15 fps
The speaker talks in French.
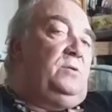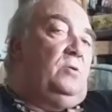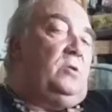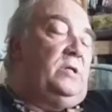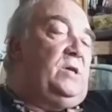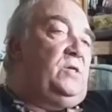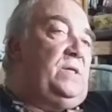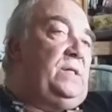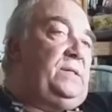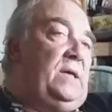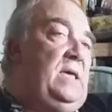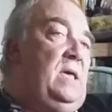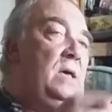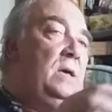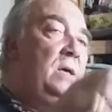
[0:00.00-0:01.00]
ce codage
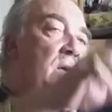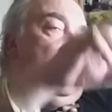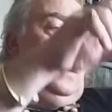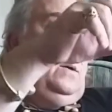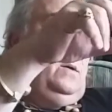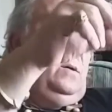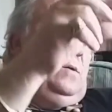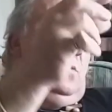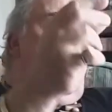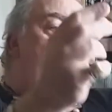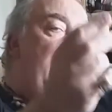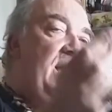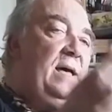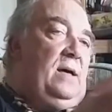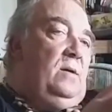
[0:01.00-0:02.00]
Sestri, euh,
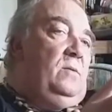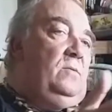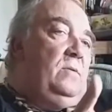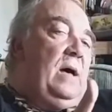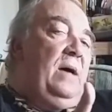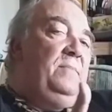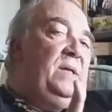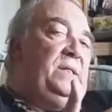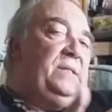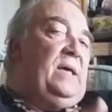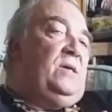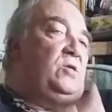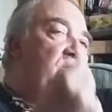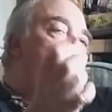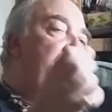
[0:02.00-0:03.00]
on a euh, un
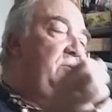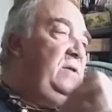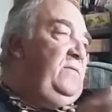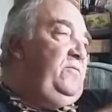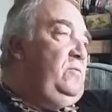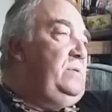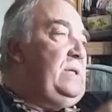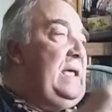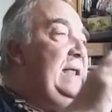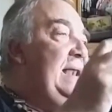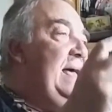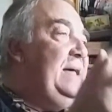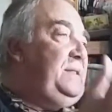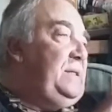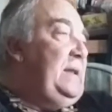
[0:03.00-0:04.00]
message qui se diffuse, et
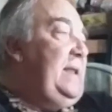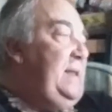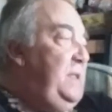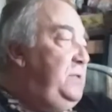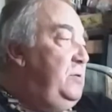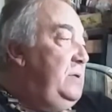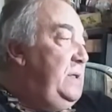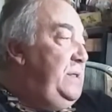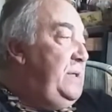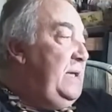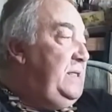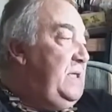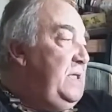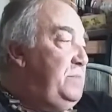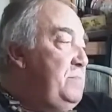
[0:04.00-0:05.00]
là, c'est la liste des
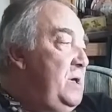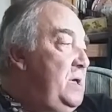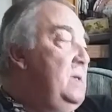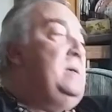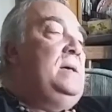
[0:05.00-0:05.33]
hérétismes.